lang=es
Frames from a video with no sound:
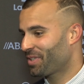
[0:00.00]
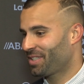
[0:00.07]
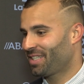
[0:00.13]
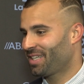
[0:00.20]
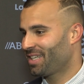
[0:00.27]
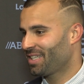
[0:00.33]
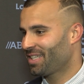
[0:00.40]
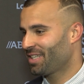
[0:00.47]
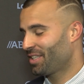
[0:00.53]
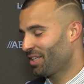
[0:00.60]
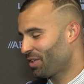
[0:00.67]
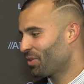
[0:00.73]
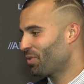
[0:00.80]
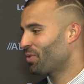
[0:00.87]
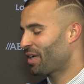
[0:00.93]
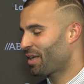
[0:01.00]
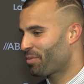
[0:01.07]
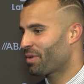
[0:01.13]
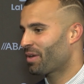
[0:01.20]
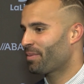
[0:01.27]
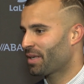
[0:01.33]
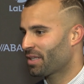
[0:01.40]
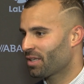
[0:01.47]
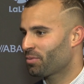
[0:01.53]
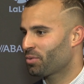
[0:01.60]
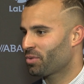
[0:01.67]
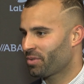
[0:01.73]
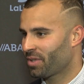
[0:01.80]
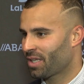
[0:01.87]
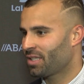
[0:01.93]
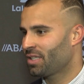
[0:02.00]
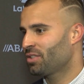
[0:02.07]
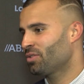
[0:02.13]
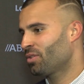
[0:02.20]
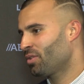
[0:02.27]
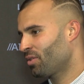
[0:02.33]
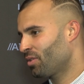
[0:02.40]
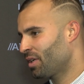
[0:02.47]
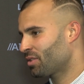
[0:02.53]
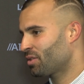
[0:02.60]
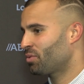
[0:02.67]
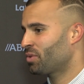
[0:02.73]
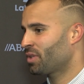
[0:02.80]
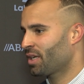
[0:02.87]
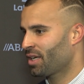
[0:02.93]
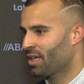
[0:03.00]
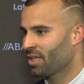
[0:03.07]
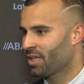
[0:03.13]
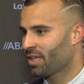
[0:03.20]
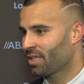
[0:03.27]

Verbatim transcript: Eh, he tenido una en la primera parte, como tú bien has dicho, luego la segunda